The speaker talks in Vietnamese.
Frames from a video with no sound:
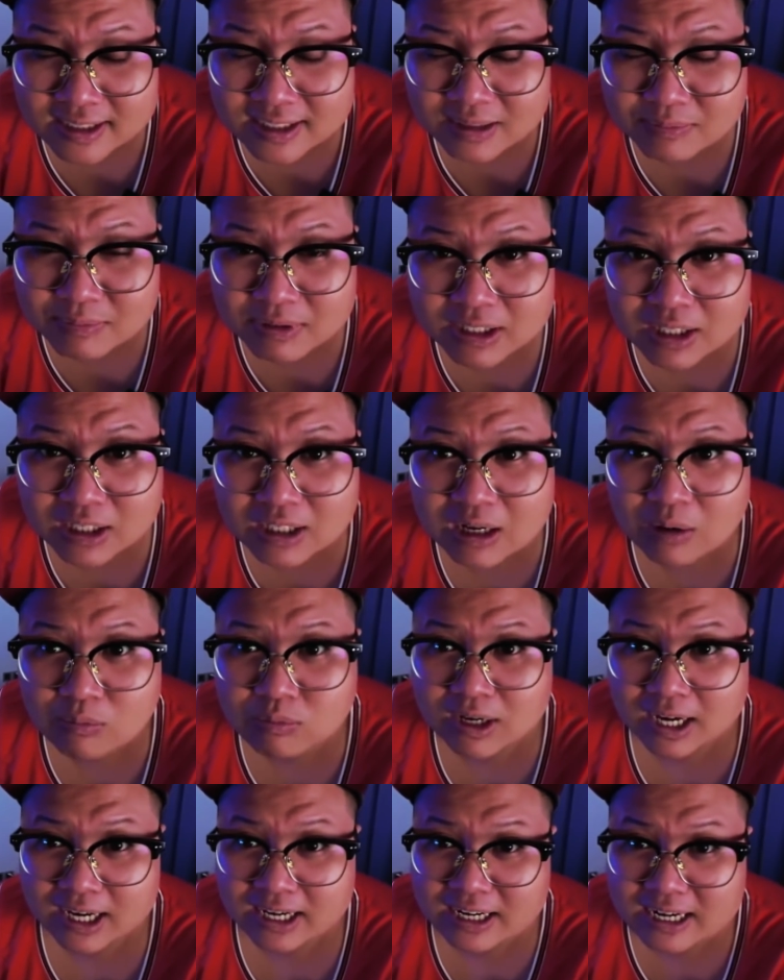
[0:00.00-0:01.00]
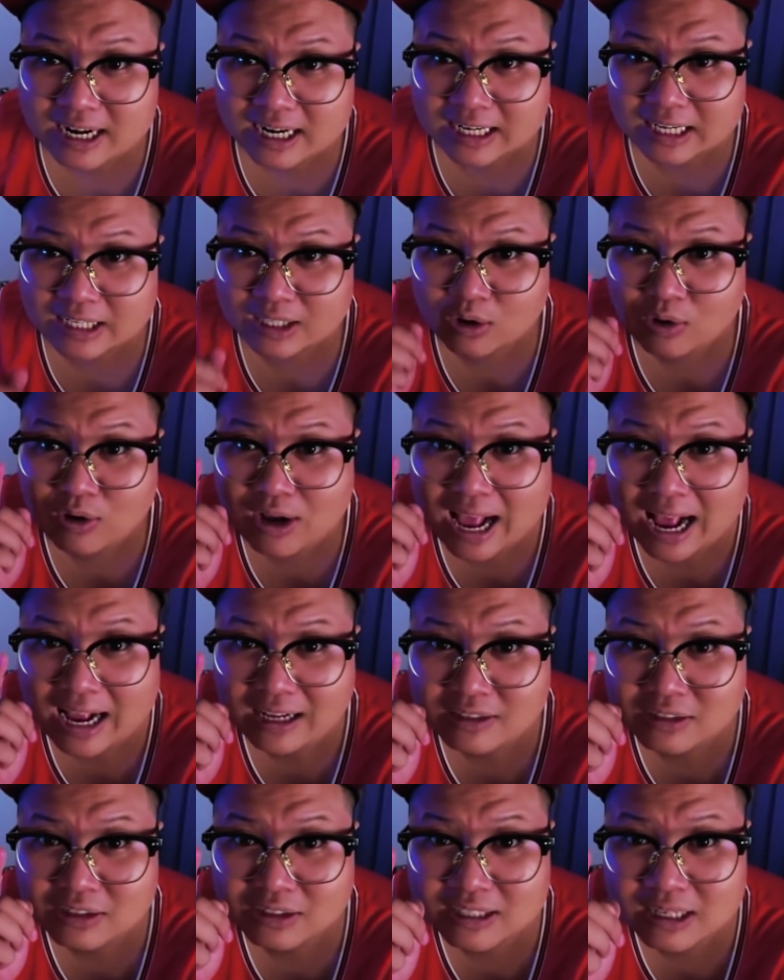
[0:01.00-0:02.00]
nhưng mà Tân không nghĩ rằng là nó
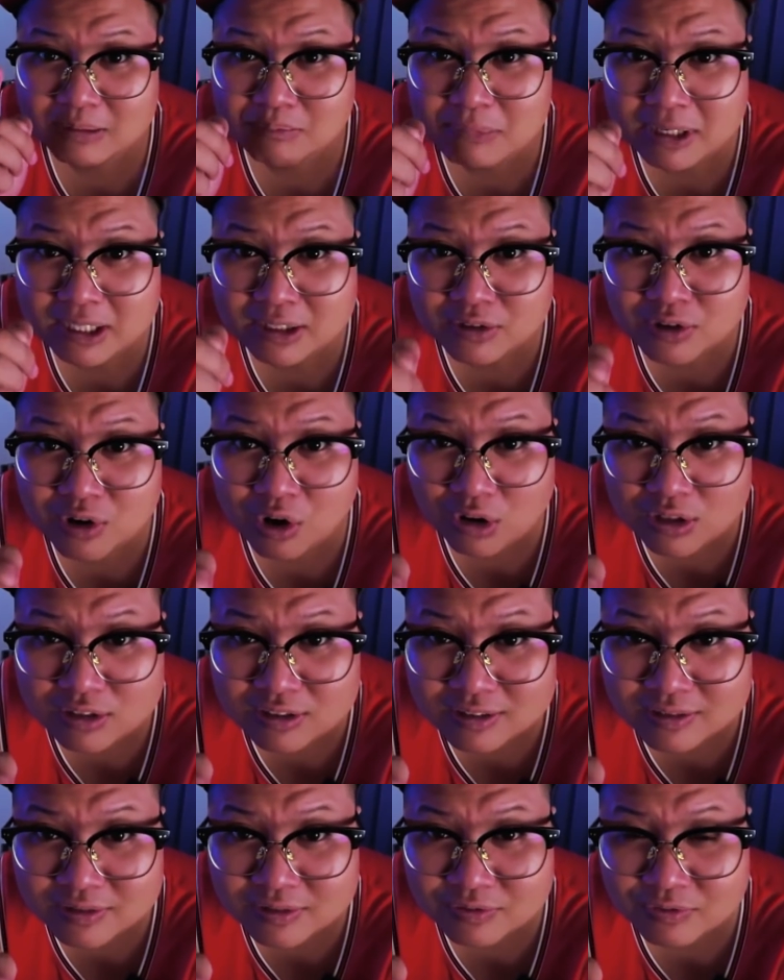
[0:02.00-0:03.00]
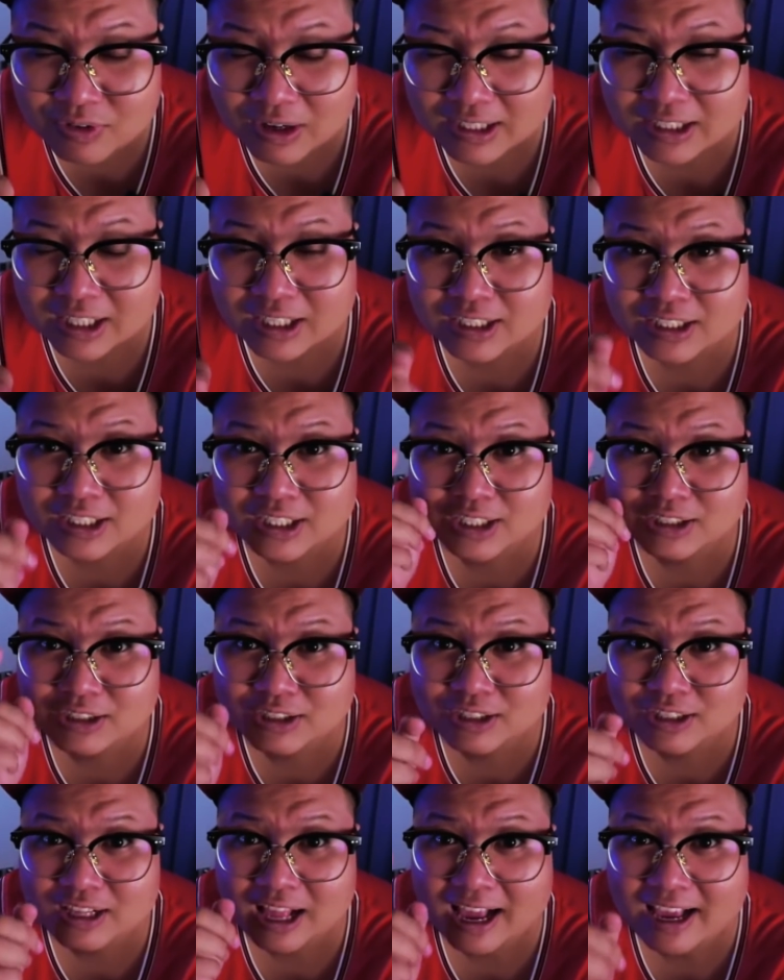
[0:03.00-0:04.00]
gắn được cái mic rod và Tân
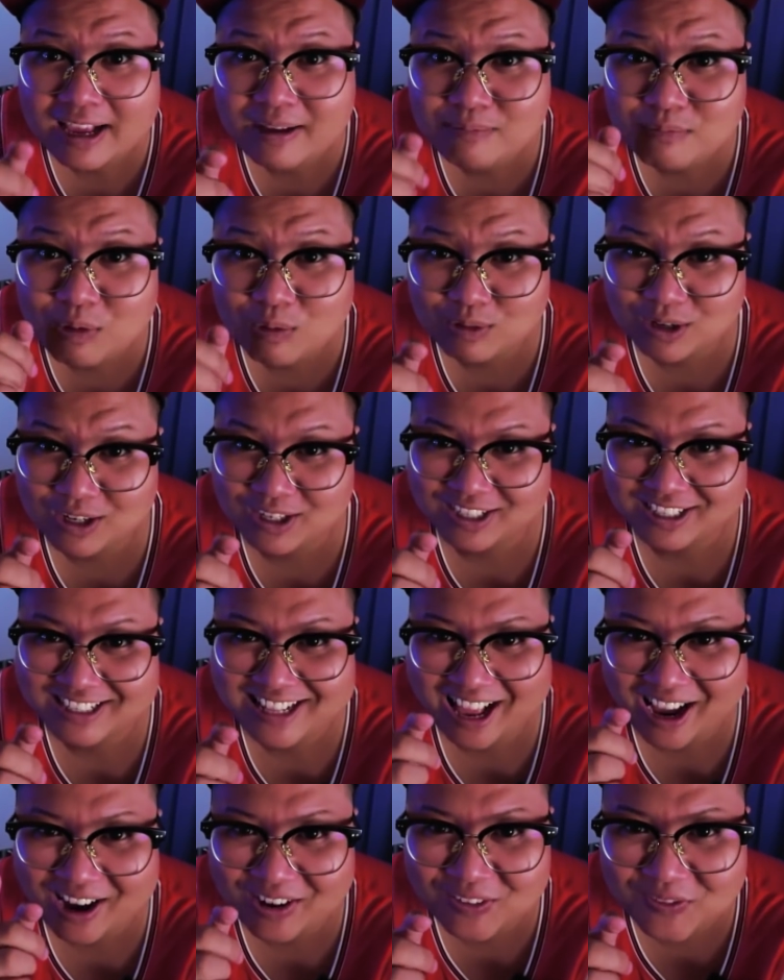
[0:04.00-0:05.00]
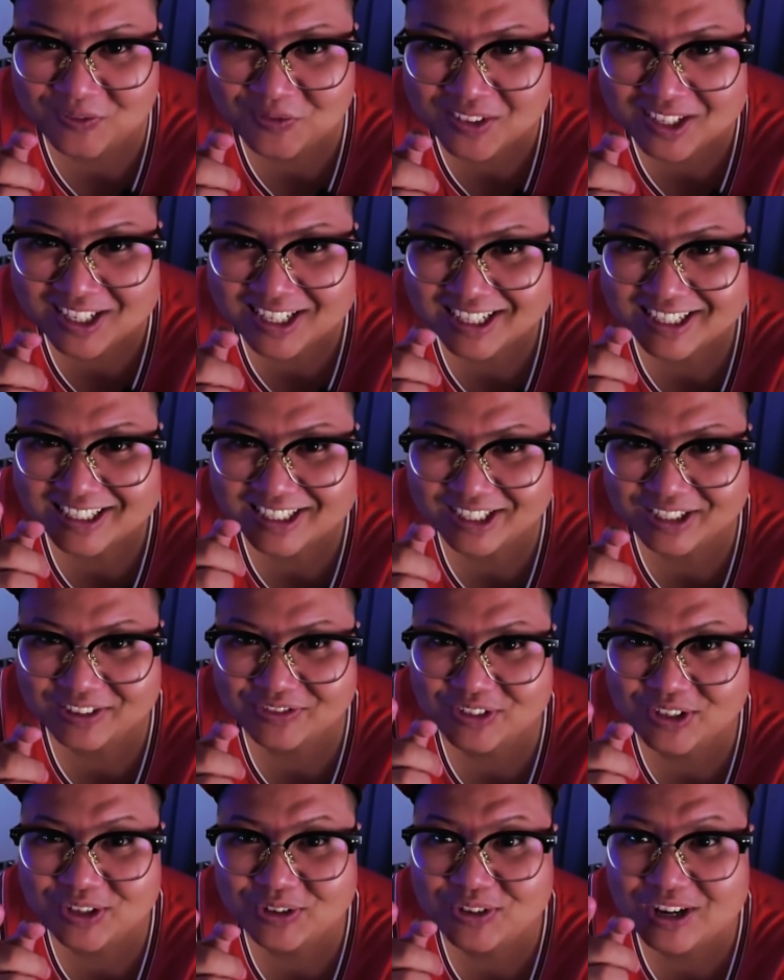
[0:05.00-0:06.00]
chưa thấy một người nào
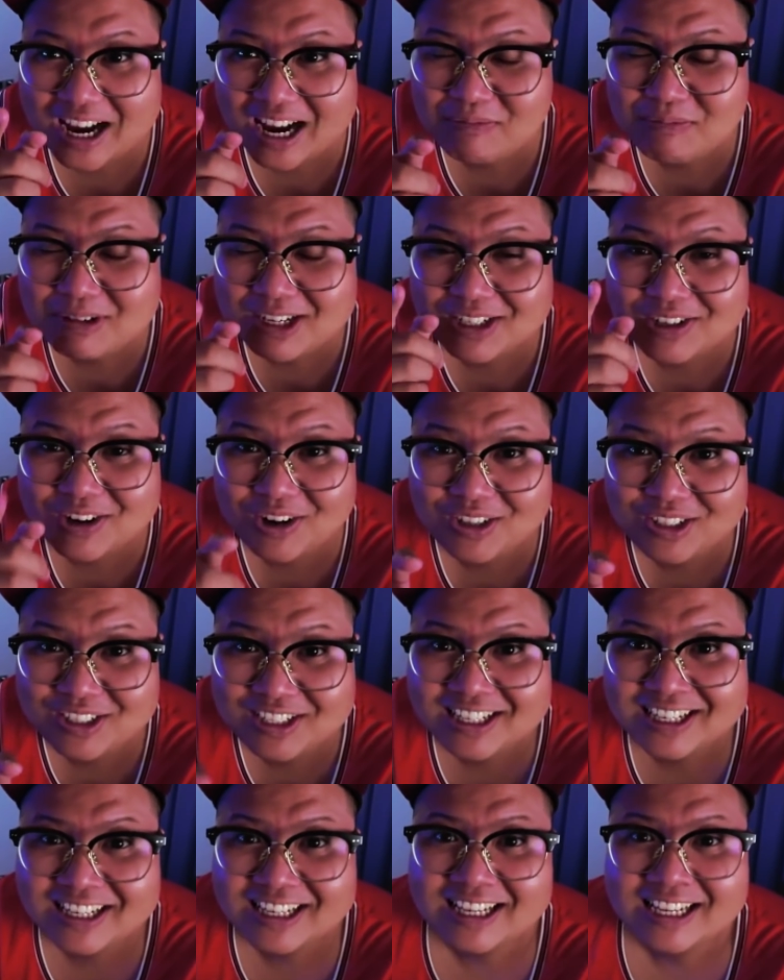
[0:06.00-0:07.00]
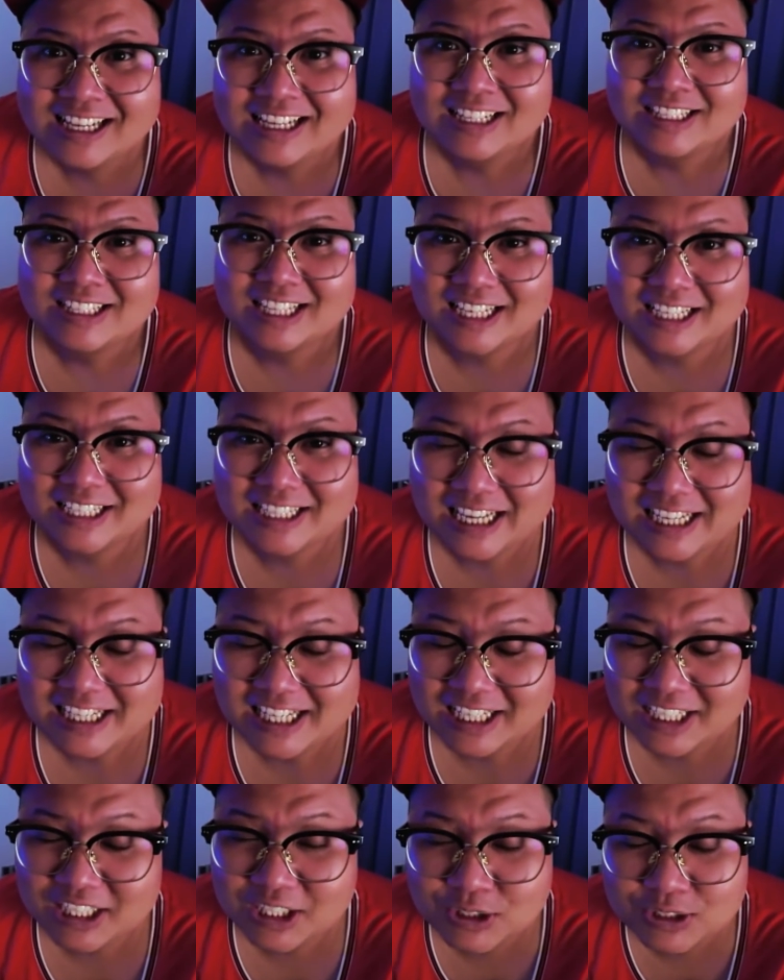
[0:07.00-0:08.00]
review gắn micro thì tại
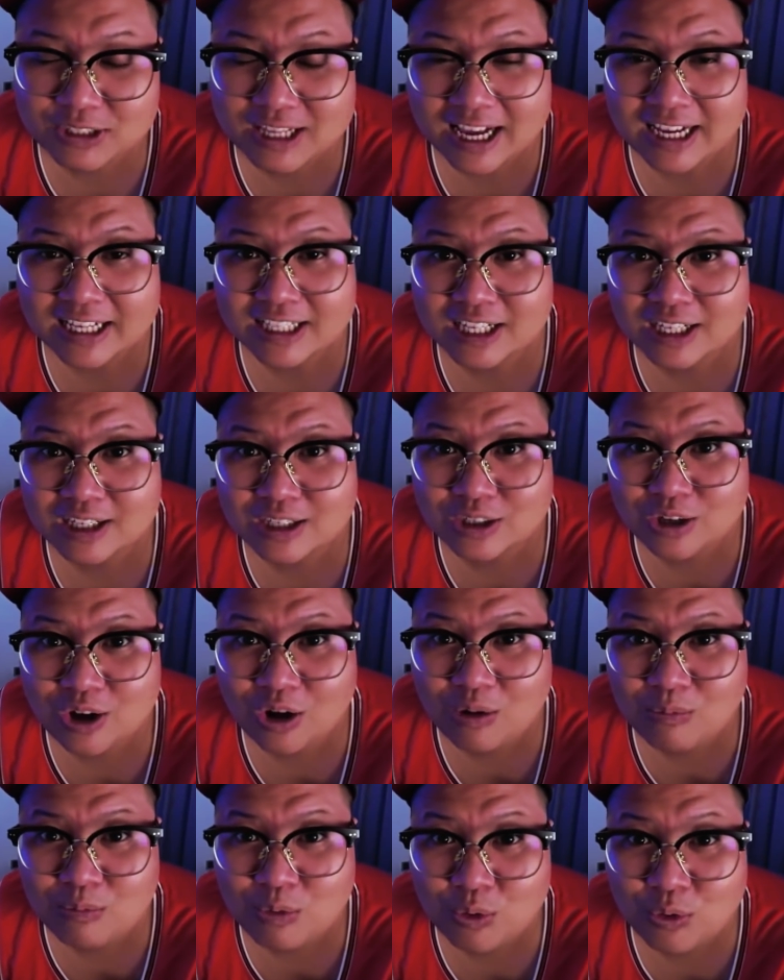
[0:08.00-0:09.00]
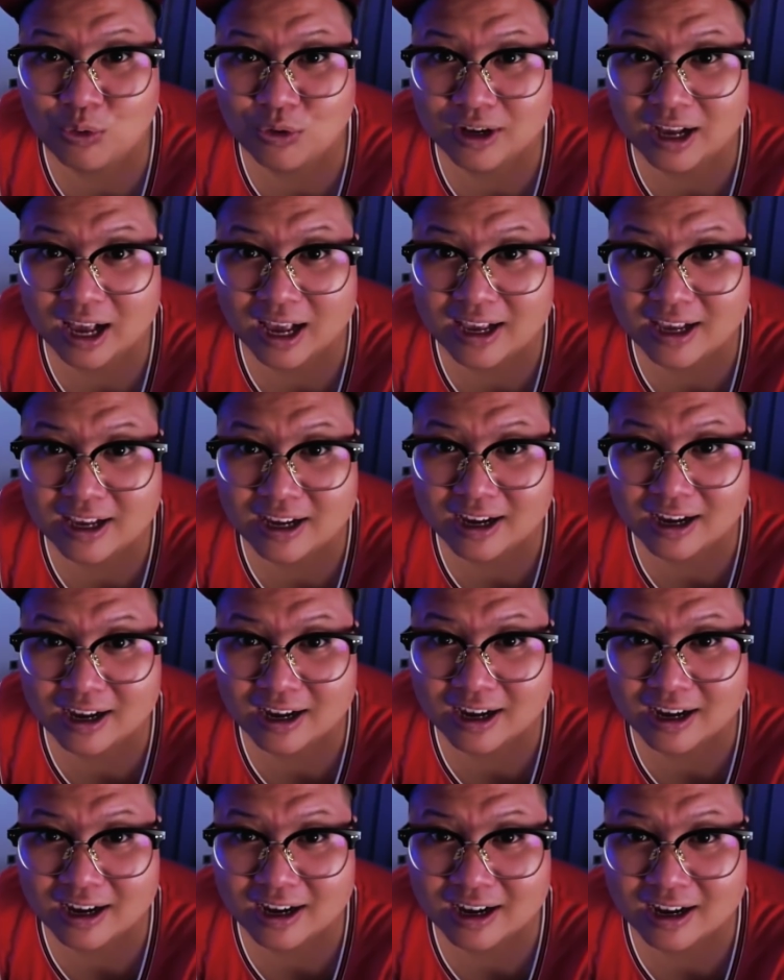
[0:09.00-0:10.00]
vì trước đây Tân có mua cái
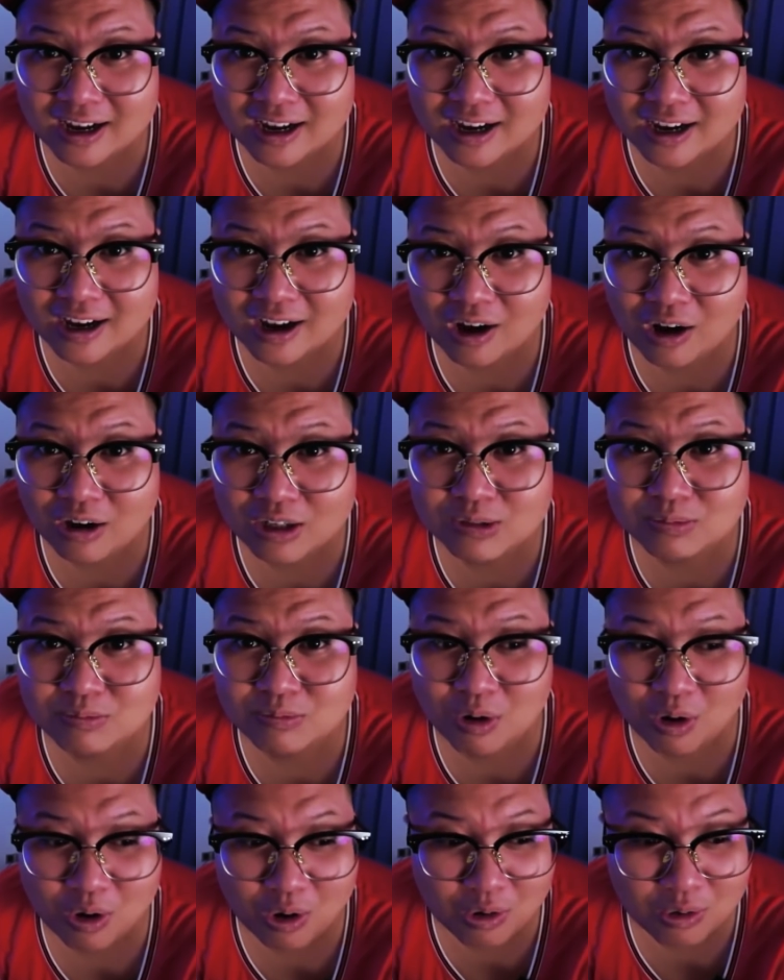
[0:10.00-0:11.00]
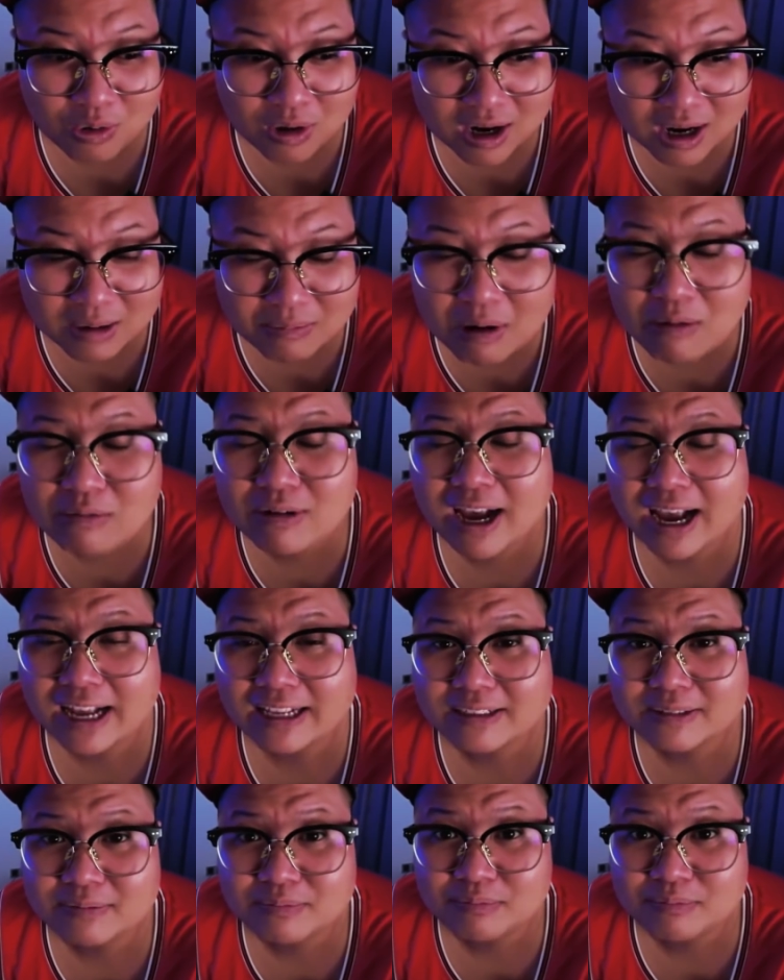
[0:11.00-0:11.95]
uh, Osmo ờ, Pocket